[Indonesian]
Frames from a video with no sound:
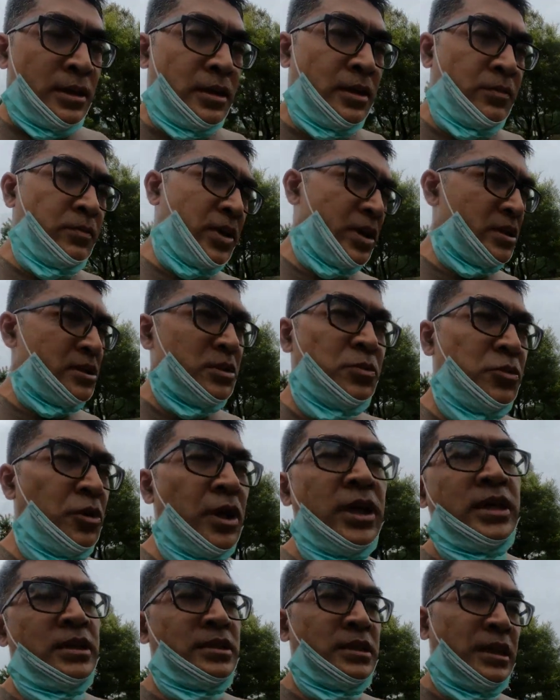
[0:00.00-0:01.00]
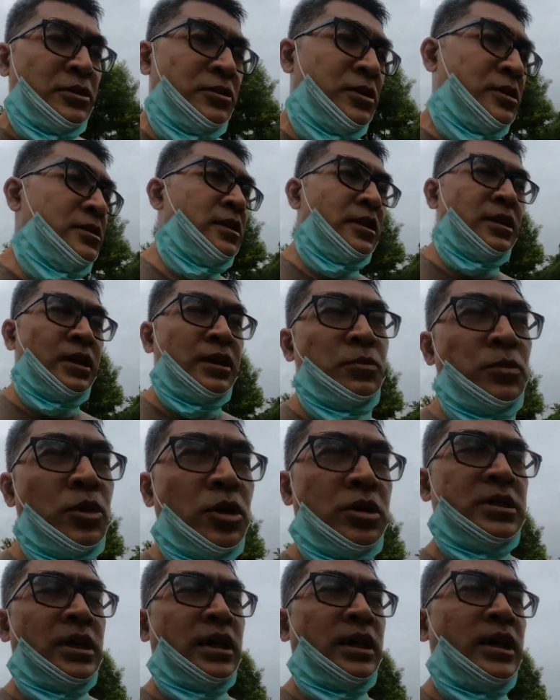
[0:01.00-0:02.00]
hampir semua yang saya tulis ada di
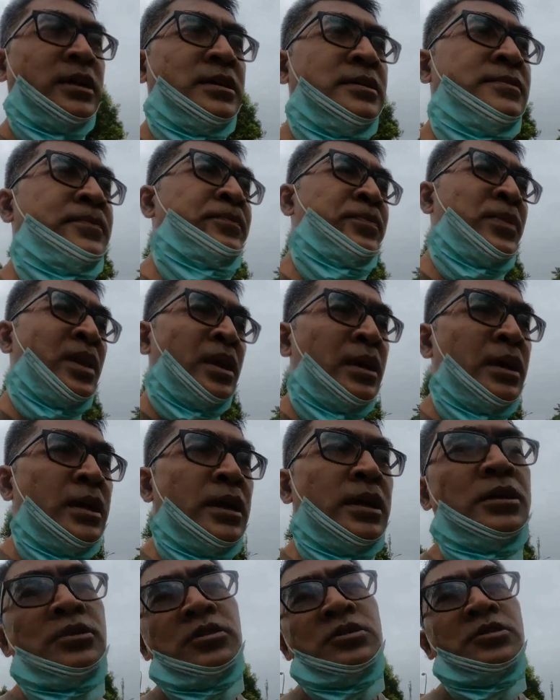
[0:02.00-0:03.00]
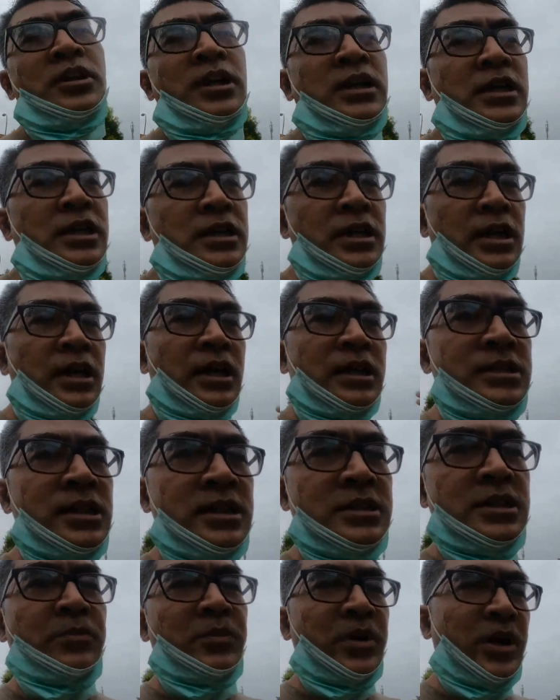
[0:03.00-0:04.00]
blog saya itu juga nanti akan saya
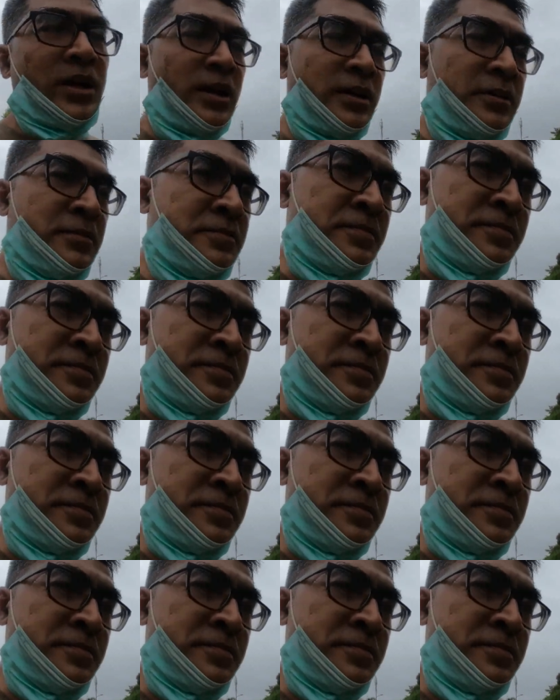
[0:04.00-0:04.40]
sampaikan